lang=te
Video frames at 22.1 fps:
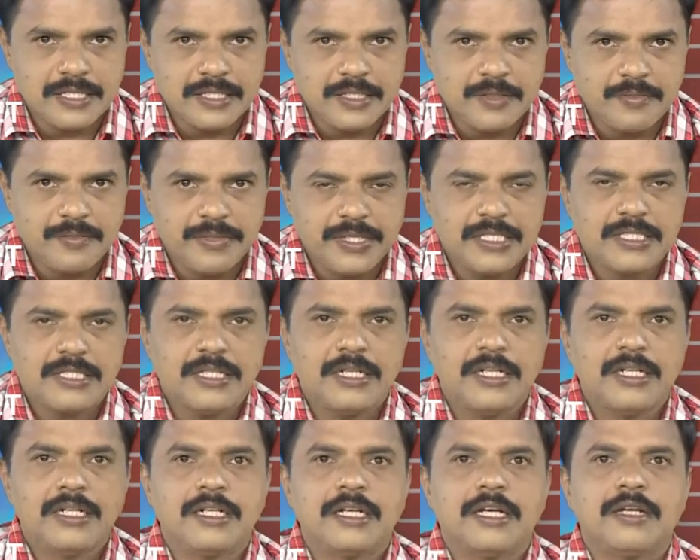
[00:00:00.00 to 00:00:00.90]
అని చెప్పేసి
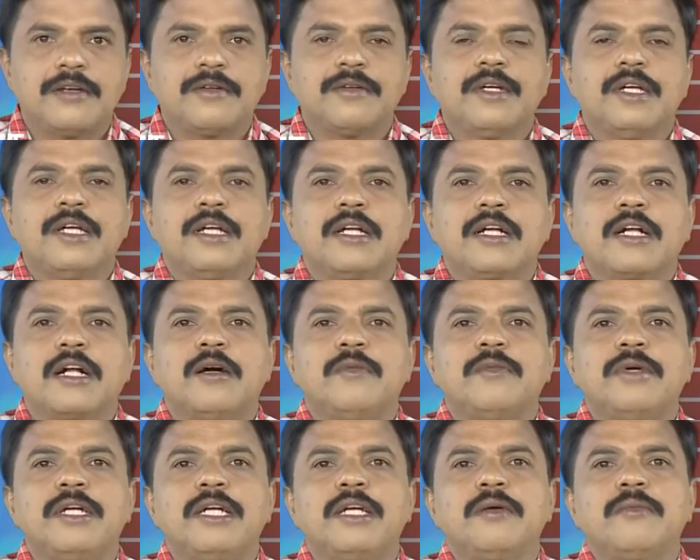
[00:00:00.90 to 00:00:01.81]
అంటారు
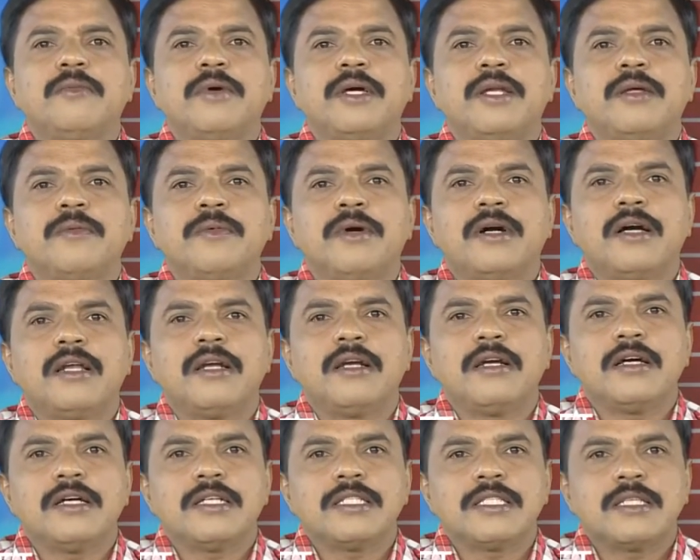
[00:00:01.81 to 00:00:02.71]
కాబట్టి
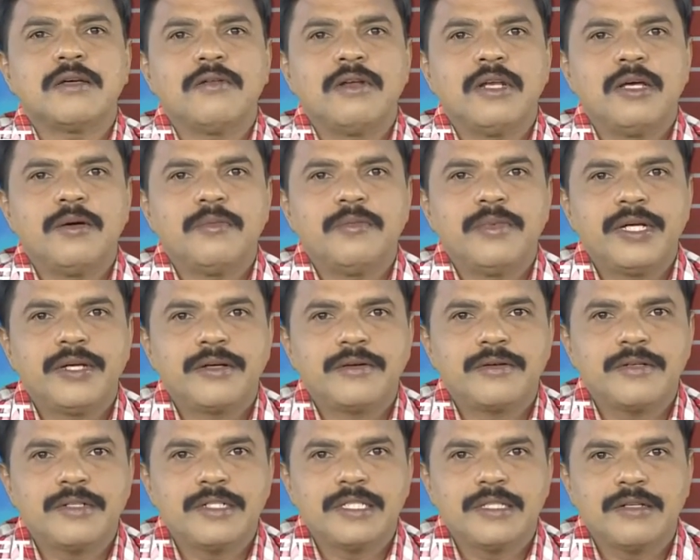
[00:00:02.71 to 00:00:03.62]
పరిపాలనా సౌలభ్యం
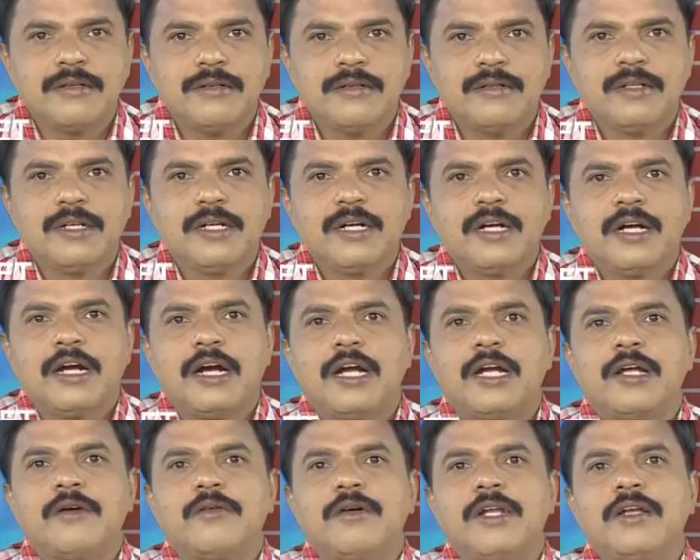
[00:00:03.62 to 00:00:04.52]
కోసం
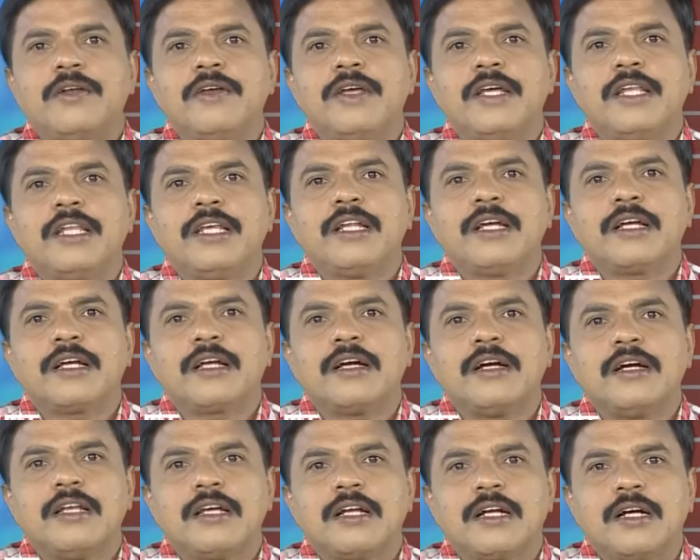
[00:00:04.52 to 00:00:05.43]
అడవులను ఎన్ని
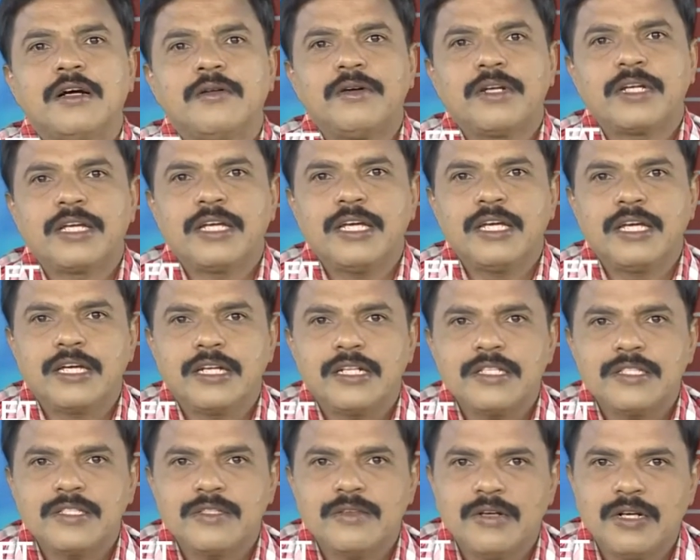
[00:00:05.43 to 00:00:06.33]
రకాలుగా
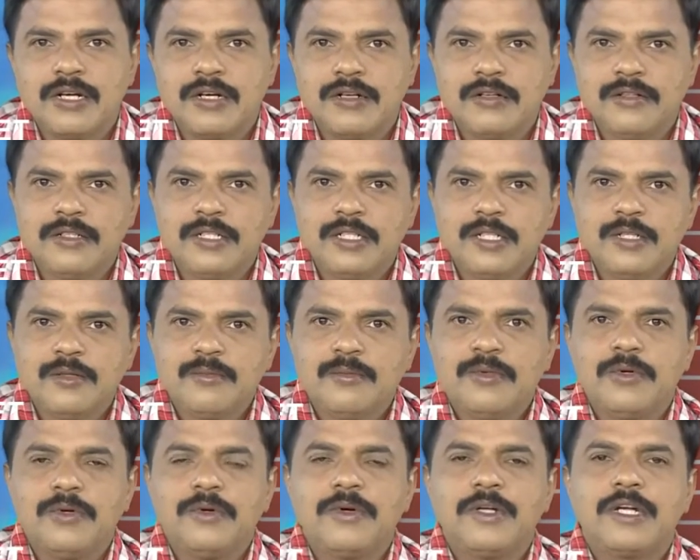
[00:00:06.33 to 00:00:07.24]
వర్గీకరిస్తున్నాం
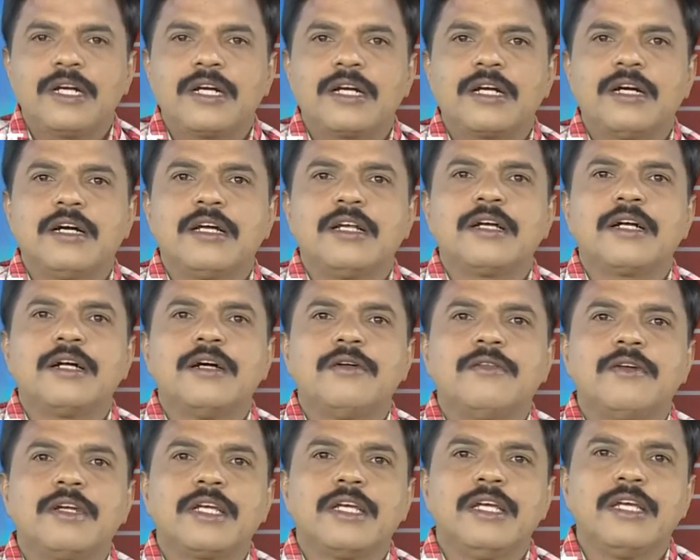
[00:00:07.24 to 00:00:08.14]
మూడు రకాలుగా
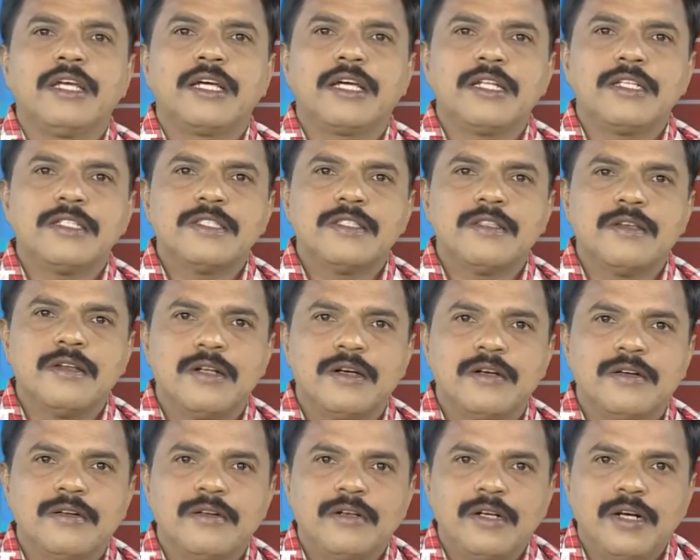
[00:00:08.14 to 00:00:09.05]

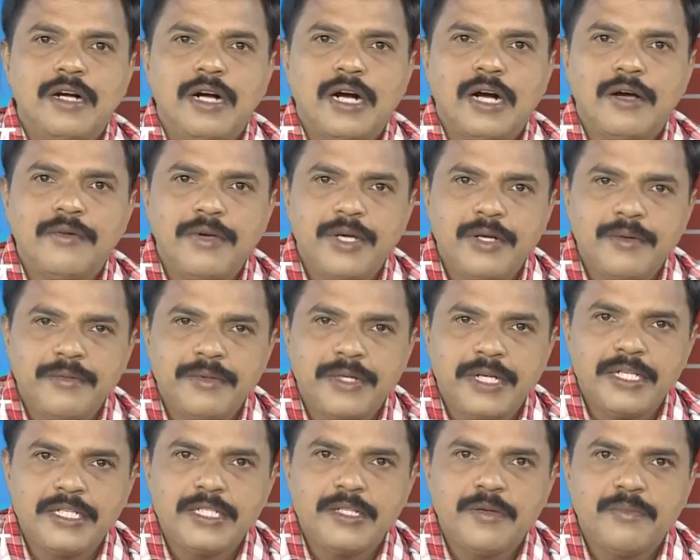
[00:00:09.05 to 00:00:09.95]
వర్గీకరిస్తున్నాం అవి
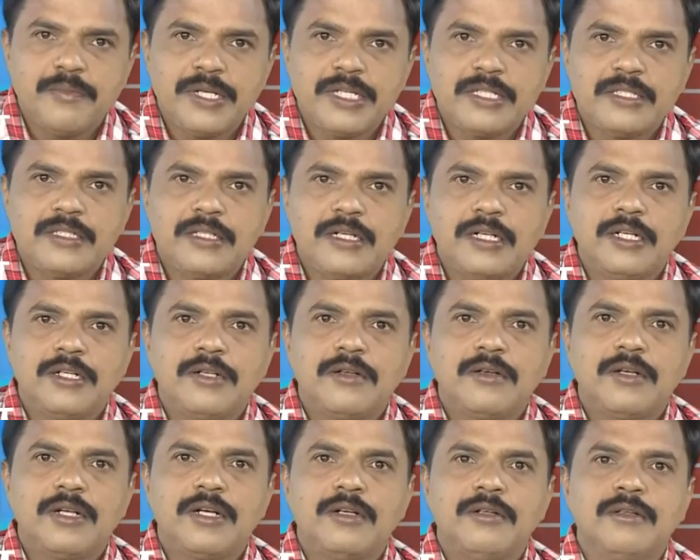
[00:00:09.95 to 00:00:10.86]
ఏమిటని చెప్పేసి
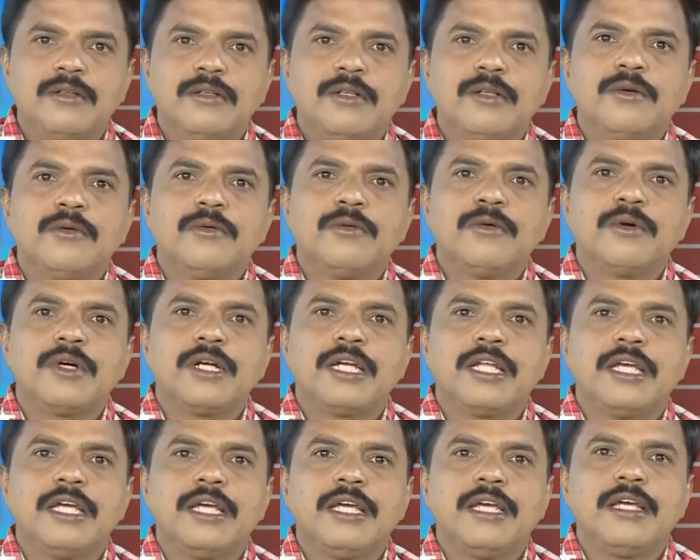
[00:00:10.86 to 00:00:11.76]
అంటున్నాం
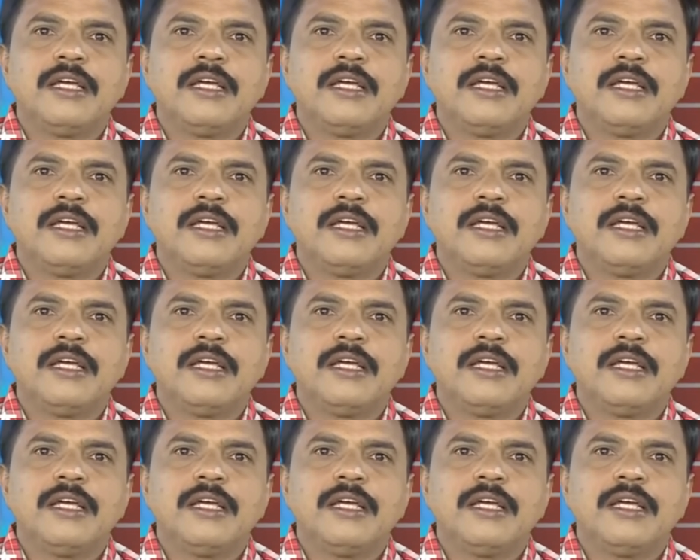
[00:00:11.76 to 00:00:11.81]
ఒకటి